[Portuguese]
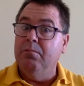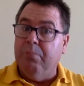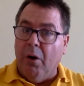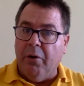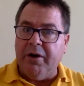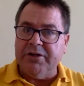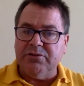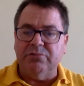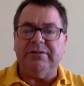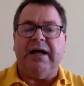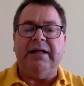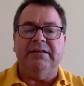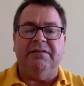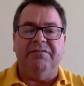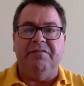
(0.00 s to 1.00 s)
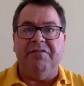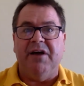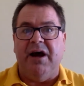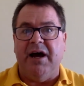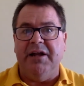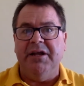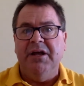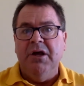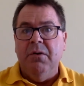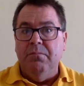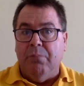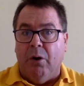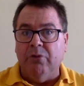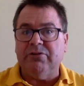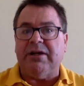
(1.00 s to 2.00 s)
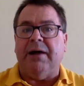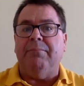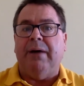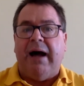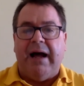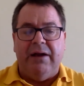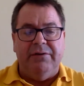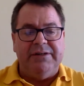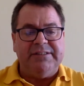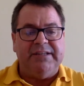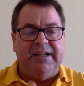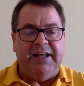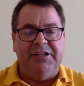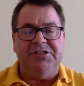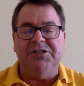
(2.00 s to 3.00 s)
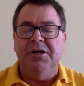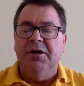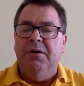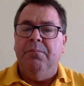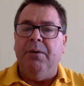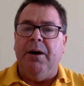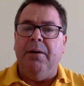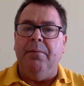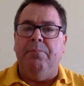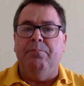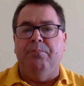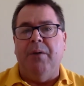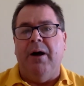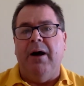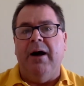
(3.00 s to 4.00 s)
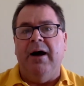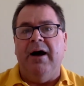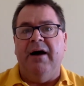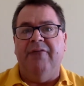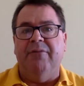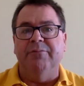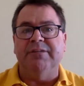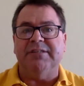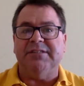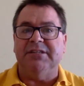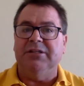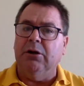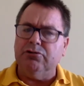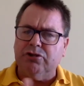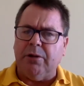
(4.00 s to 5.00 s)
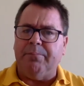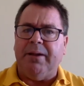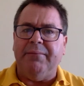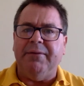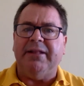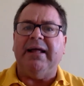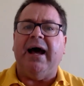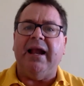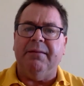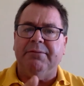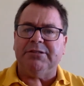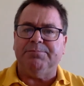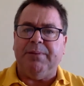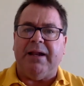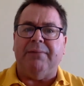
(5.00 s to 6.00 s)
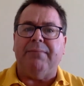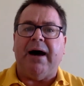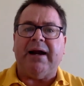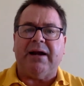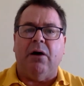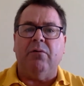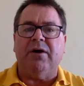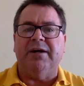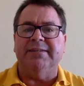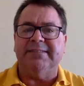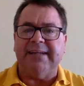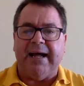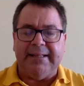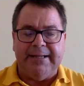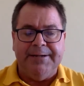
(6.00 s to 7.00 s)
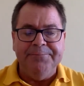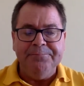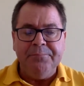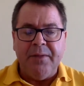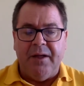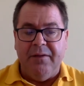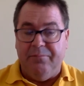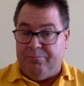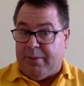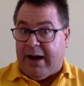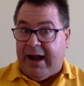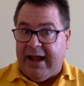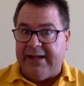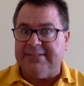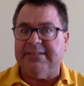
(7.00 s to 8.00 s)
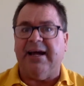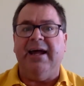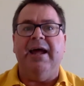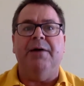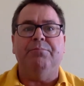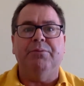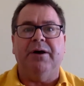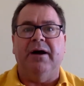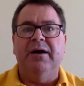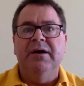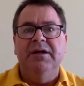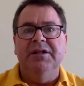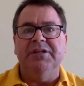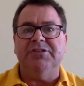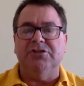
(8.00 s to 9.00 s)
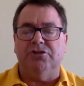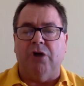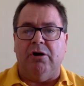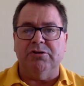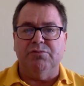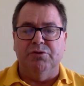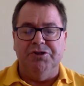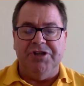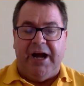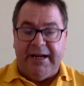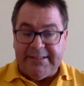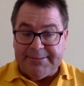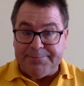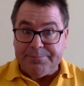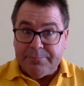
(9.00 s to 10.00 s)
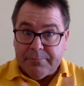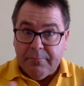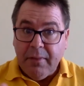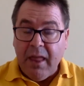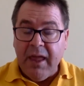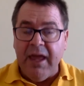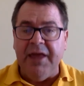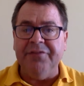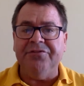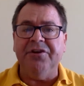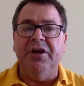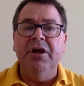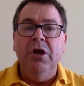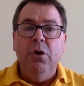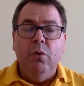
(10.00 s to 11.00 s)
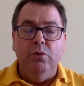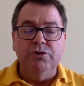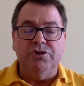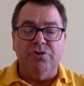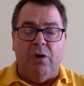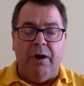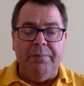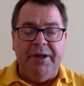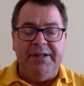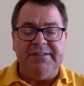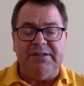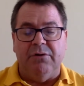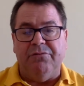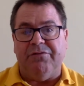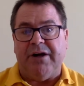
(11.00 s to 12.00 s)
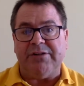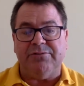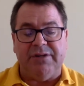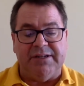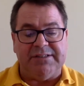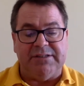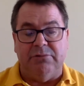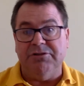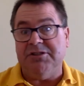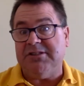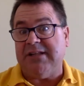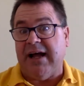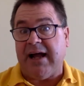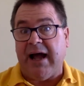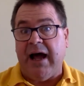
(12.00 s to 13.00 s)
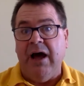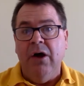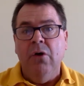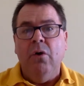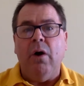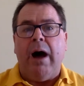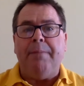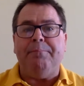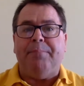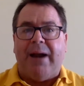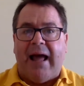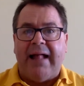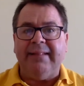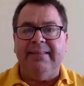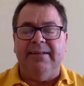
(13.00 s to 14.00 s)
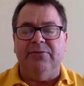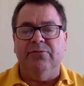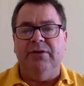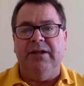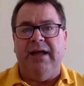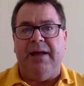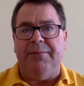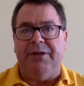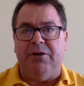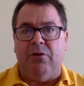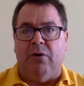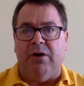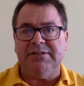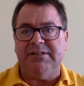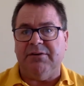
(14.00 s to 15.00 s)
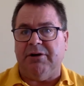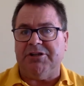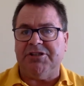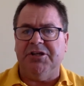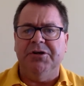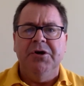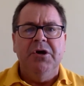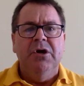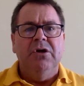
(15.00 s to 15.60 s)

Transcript: Bom resultado da Viviane, bom trabalho, excelente, ah, vamos dizer assim, não só medalha, mas pela marca alcançada eh, para essa época nesses Jogos Mundiais. Entre os homens, eu faço questão de destacar a prata do Guilherme Costa, eu acho que